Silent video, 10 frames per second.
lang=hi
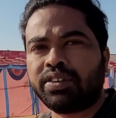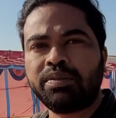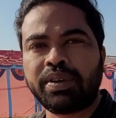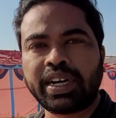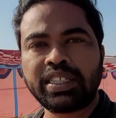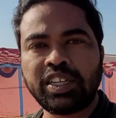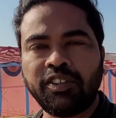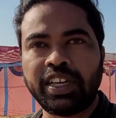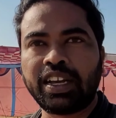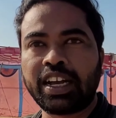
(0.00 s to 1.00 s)
काफी बड़ा
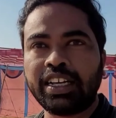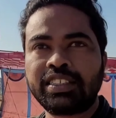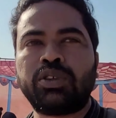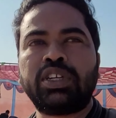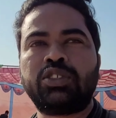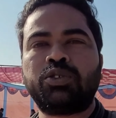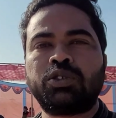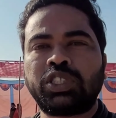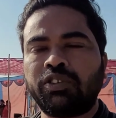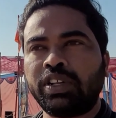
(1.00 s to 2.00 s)
शिवलिंग है गाइस ये
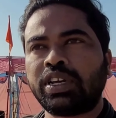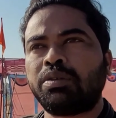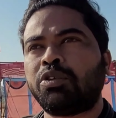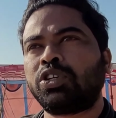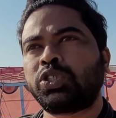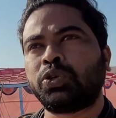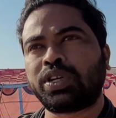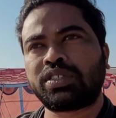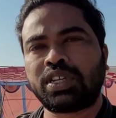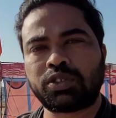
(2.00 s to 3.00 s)
जो शिवलिंग है बहुत
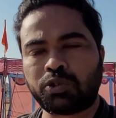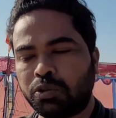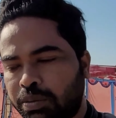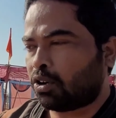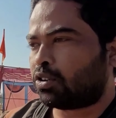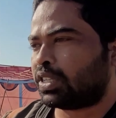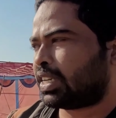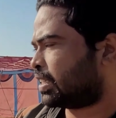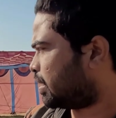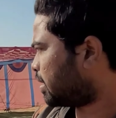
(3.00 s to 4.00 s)
छोटा सा स्वरूप में और
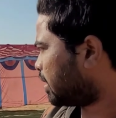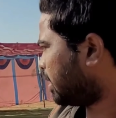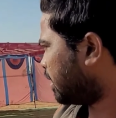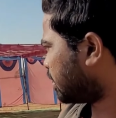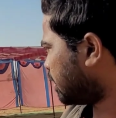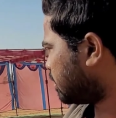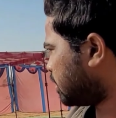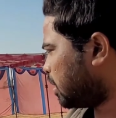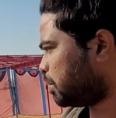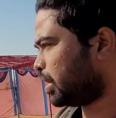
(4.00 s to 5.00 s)
ये किसी का खेत है
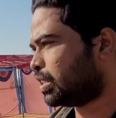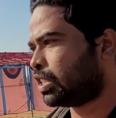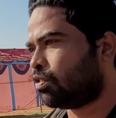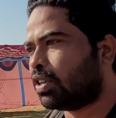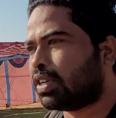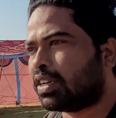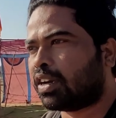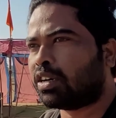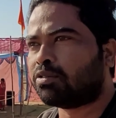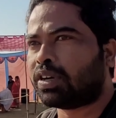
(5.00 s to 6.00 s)
जहाँ पे ये शिवलिंग
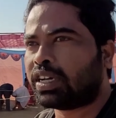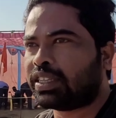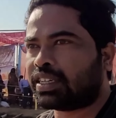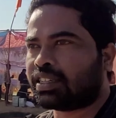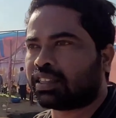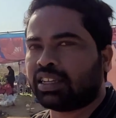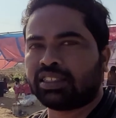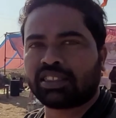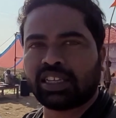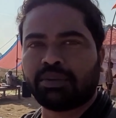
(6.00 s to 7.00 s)
निकला हुआ है देख सकते
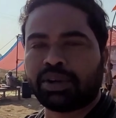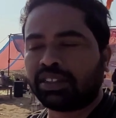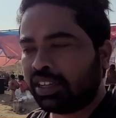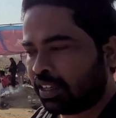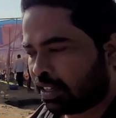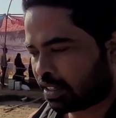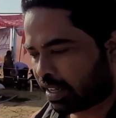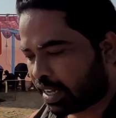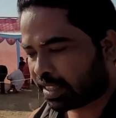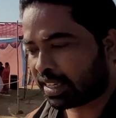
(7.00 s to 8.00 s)
हैं जैसे अपन
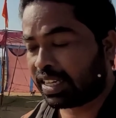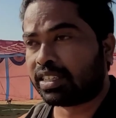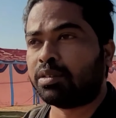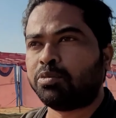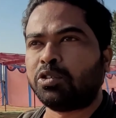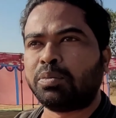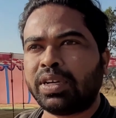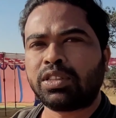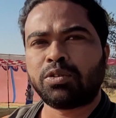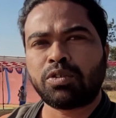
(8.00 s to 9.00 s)
गए थे किशनपुर
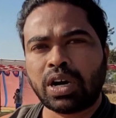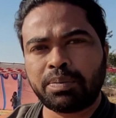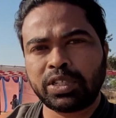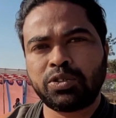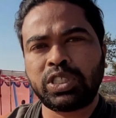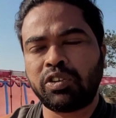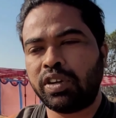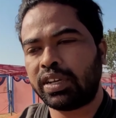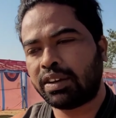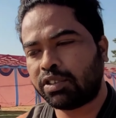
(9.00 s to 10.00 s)
में तो वहाँ पे जो
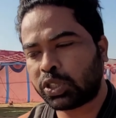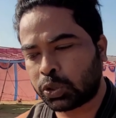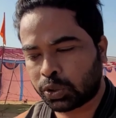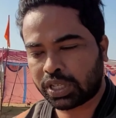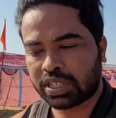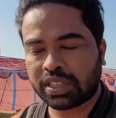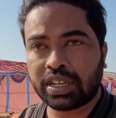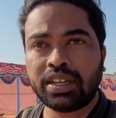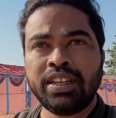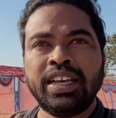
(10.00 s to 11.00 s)
शिवलिंग है वो छोटा सा
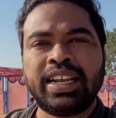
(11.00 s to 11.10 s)
था